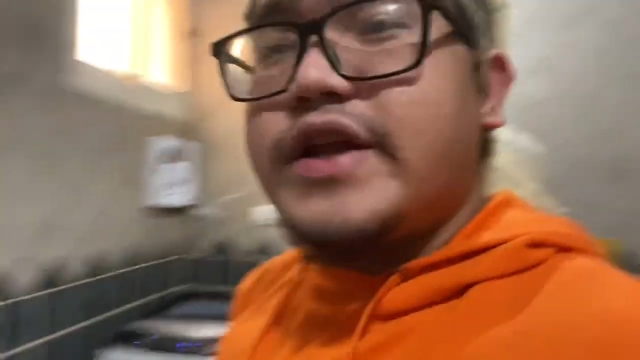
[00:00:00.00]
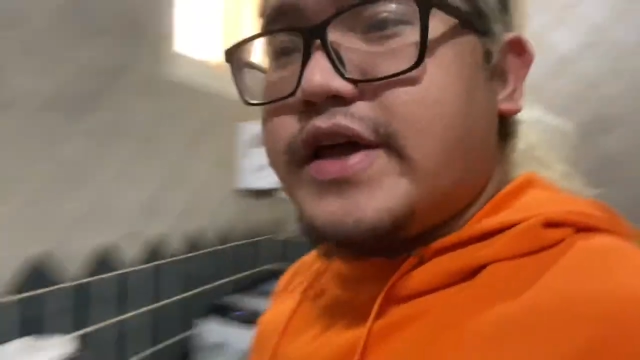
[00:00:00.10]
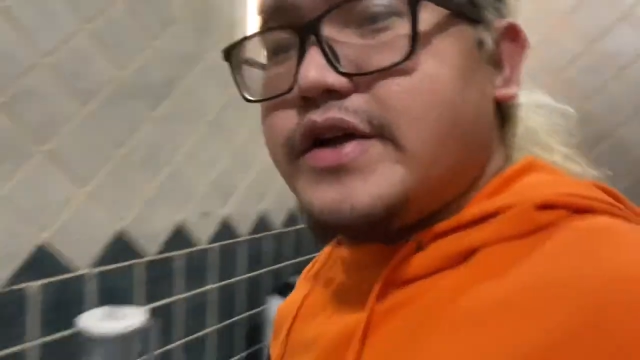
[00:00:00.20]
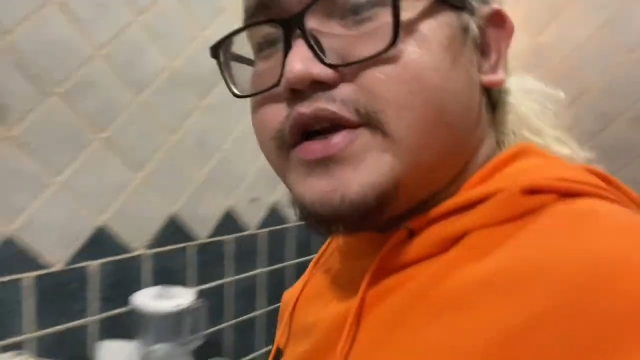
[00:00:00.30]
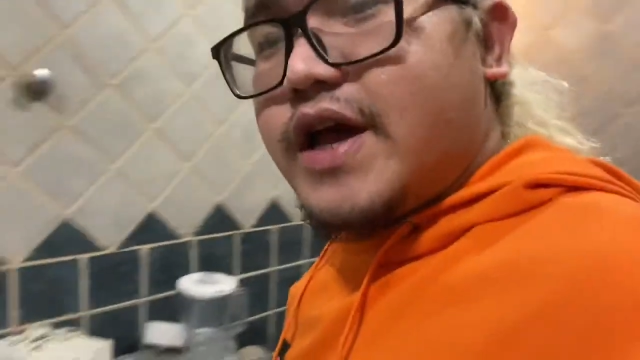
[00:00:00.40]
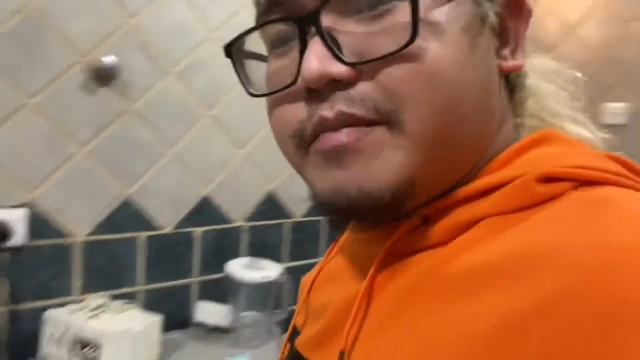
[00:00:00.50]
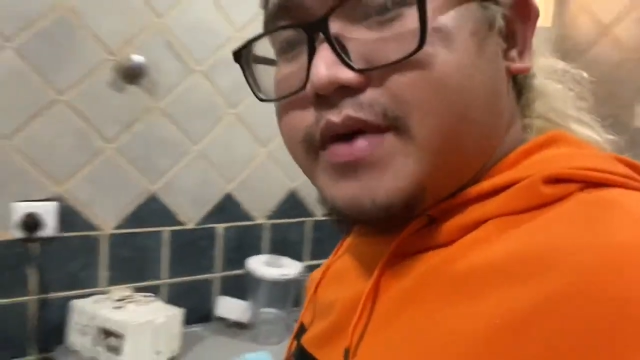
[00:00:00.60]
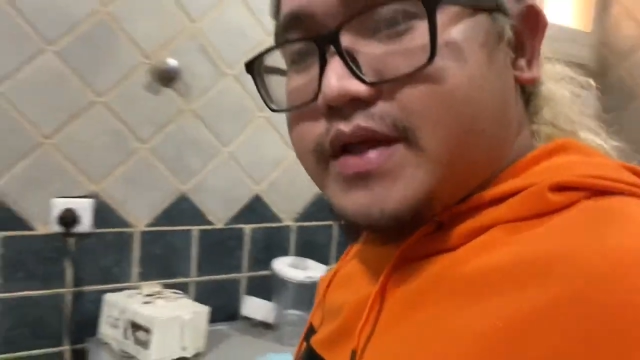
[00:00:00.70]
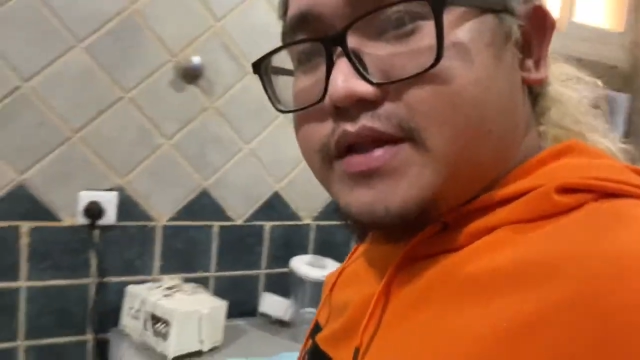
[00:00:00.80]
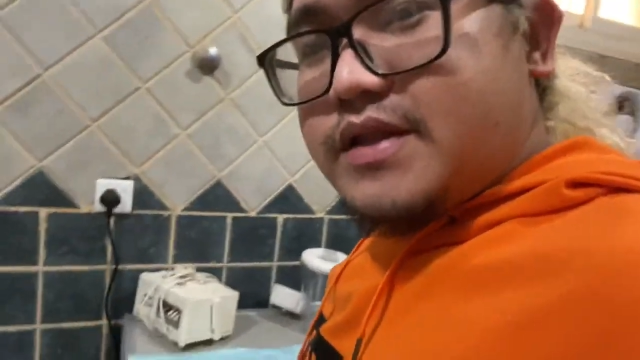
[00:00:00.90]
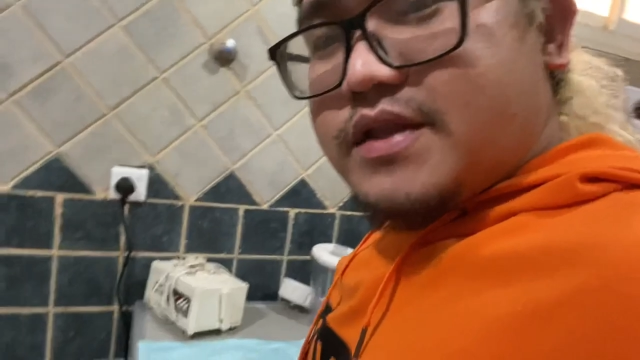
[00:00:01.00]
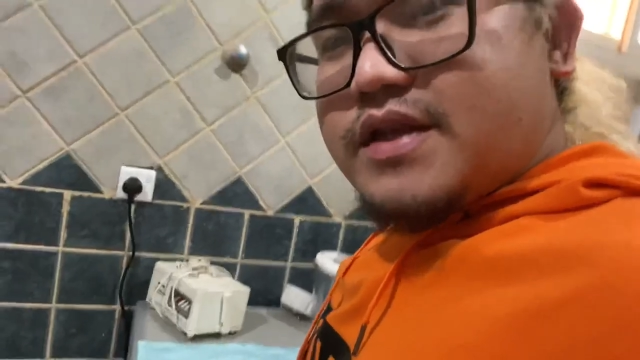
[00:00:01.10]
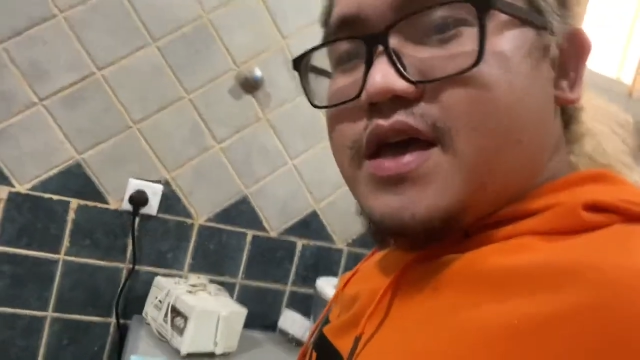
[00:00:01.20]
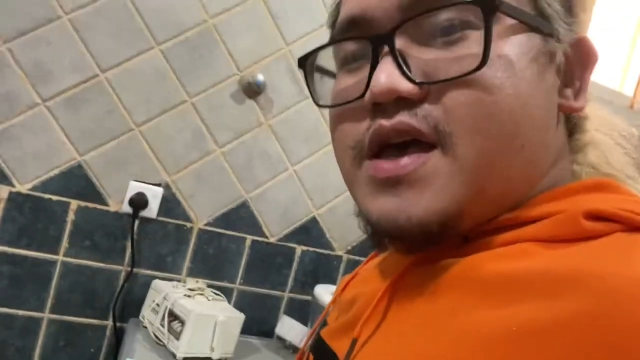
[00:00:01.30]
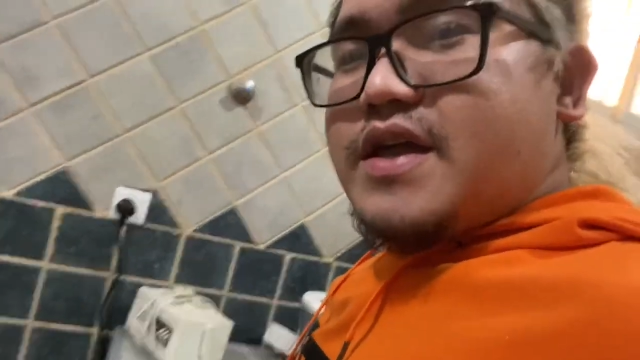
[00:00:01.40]
dryer namin.
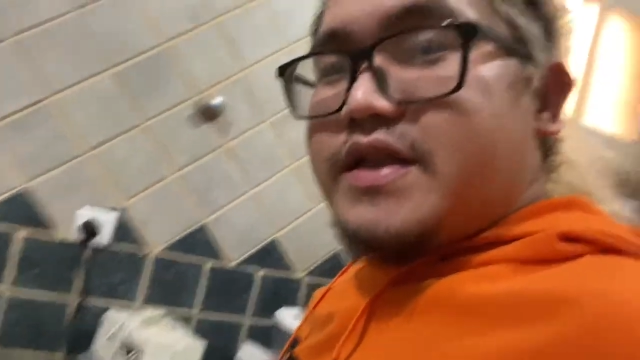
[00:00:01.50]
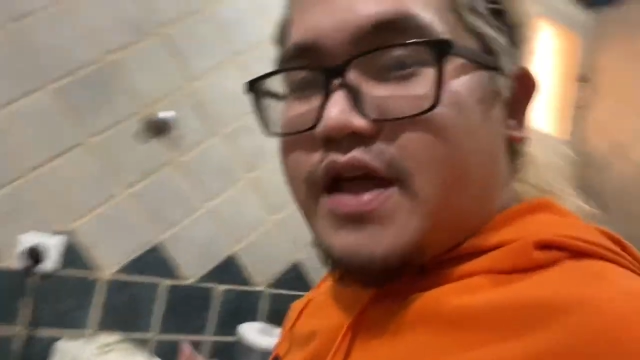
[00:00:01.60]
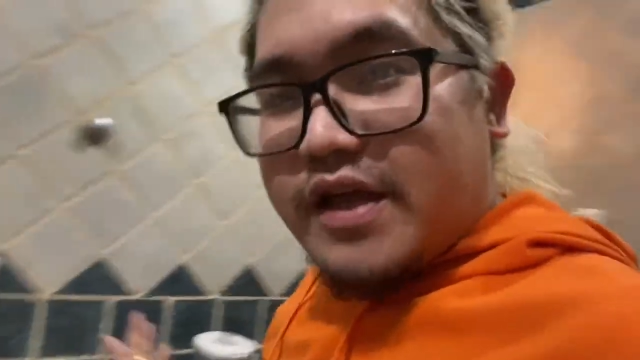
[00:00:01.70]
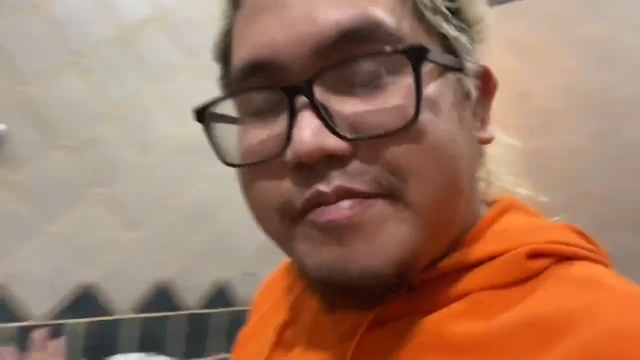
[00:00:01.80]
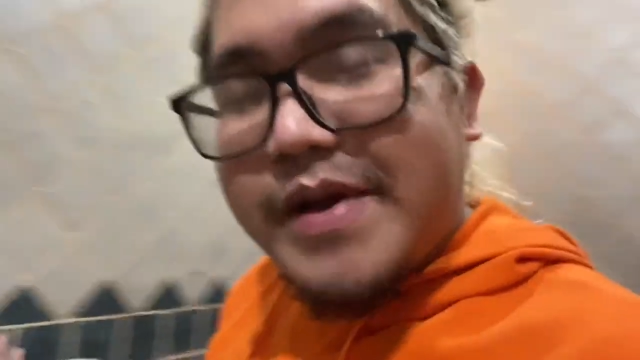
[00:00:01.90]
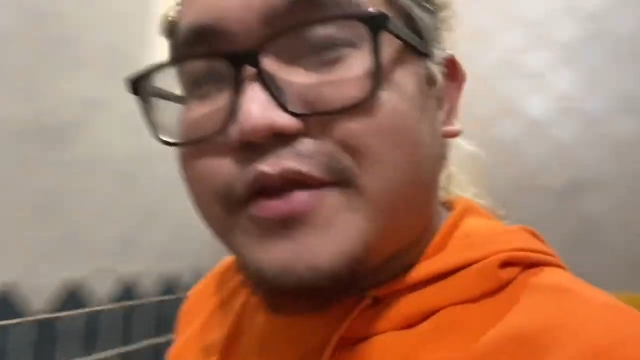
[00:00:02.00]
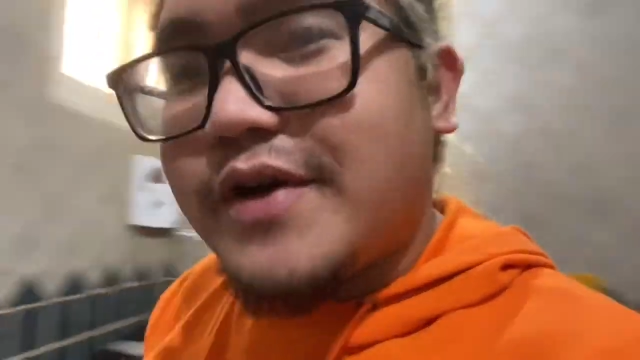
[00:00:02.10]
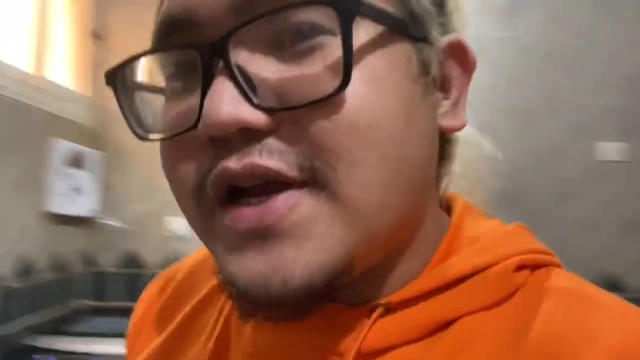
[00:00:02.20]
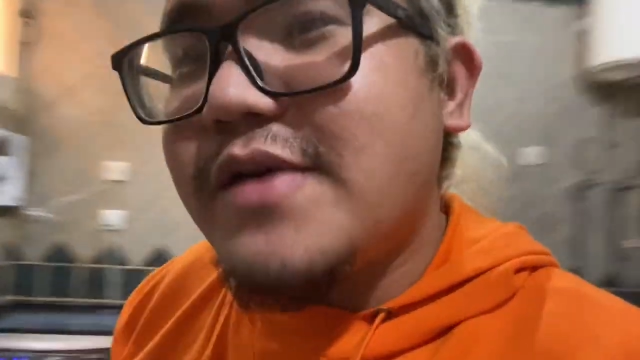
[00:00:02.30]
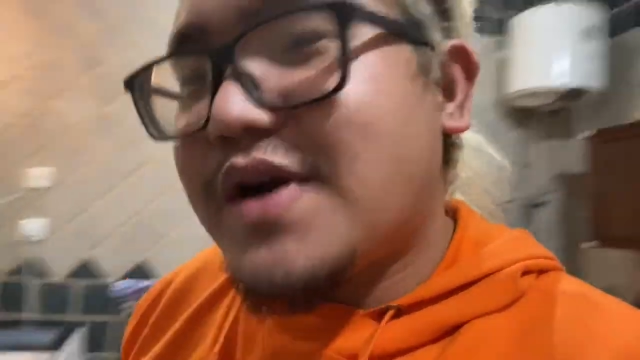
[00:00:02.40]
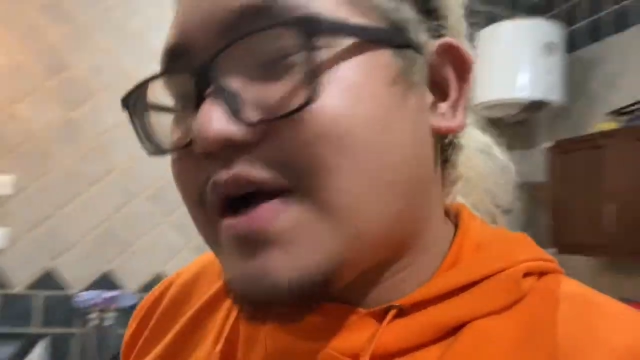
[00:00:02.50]
Naging patungan na ng mga